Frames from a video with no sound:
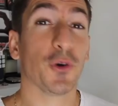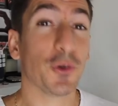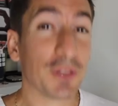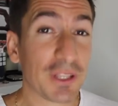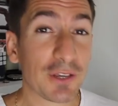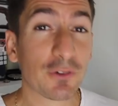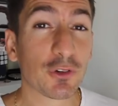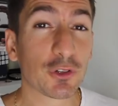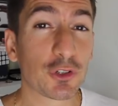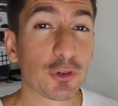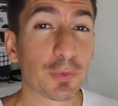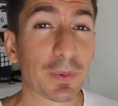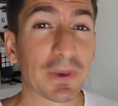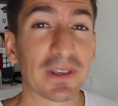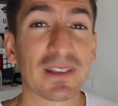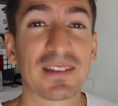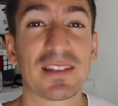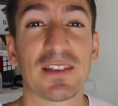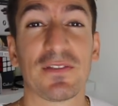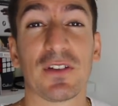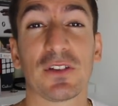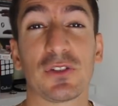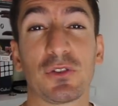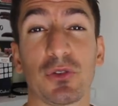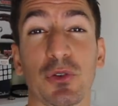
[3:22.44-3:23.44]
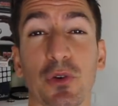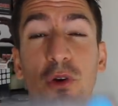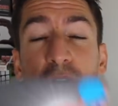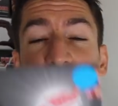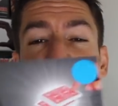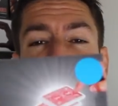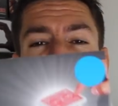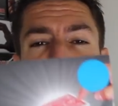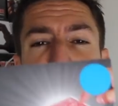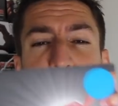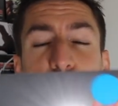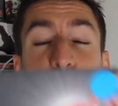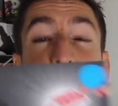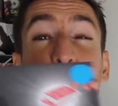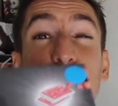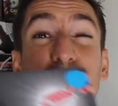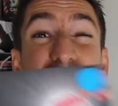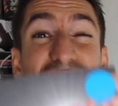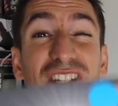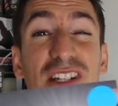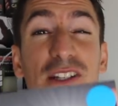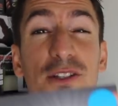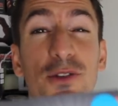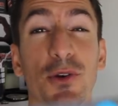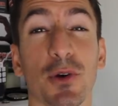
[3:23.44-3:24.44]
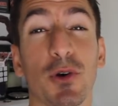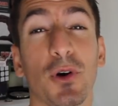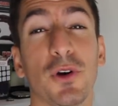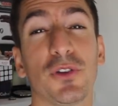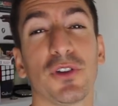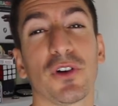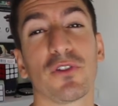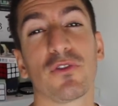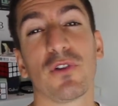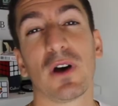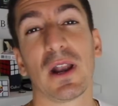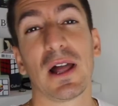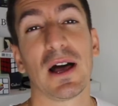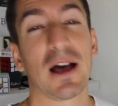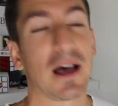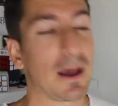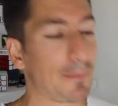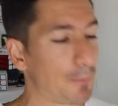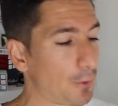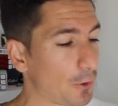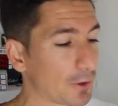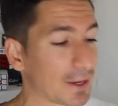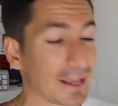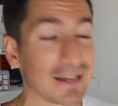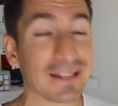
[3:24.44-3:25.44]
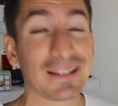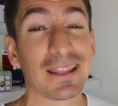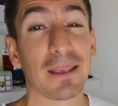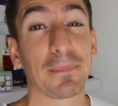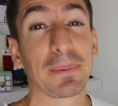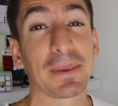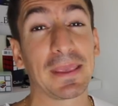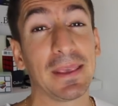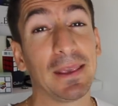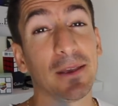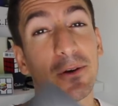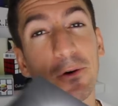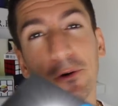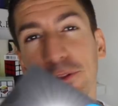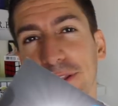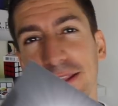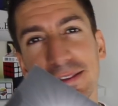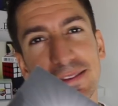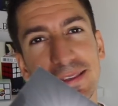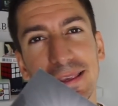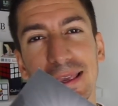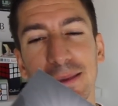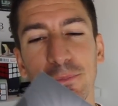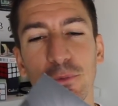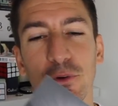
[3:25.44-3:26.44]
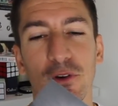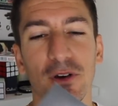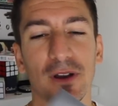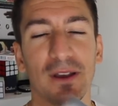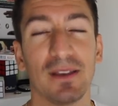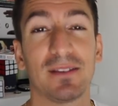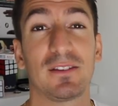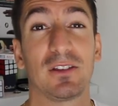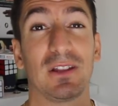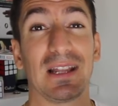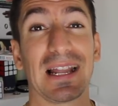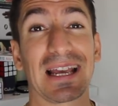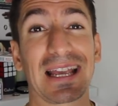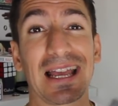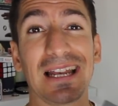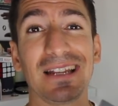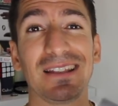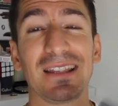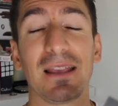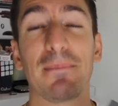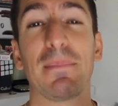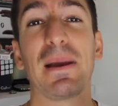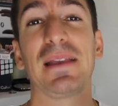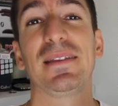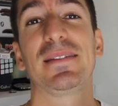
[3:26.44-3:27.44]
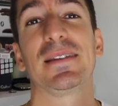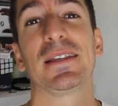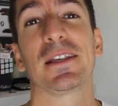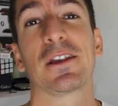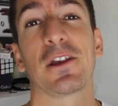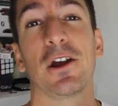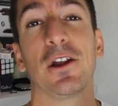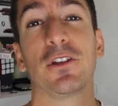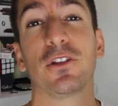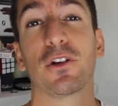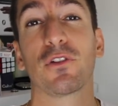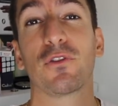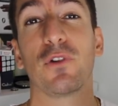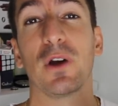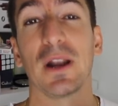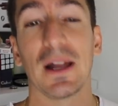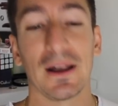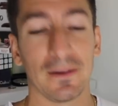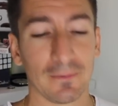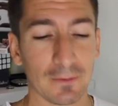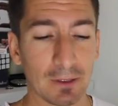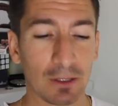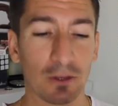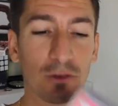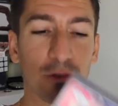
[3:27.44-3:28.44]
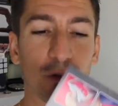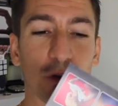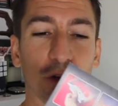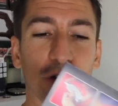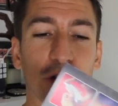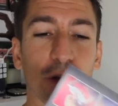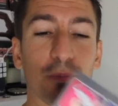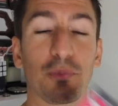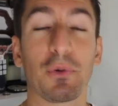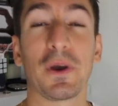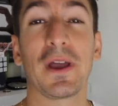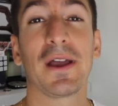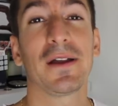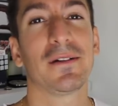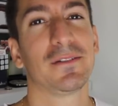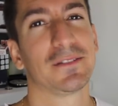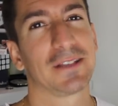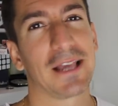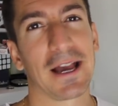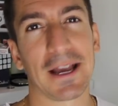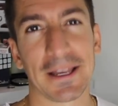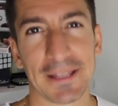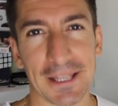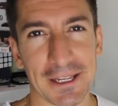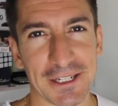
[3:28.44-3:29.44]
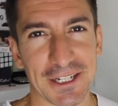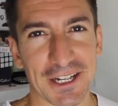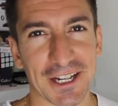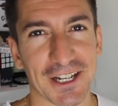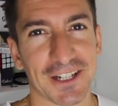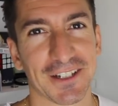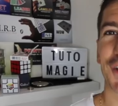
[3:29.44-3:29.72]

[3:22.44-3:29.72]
Au niveau du prix, c'est vendu aux alentours de 10 euros, donc voilà, rapport qualité-prix, on est très bon, hein, c'est de la qualité bicycle, donc voilà. Sur ce point, il n'y a rien à dire.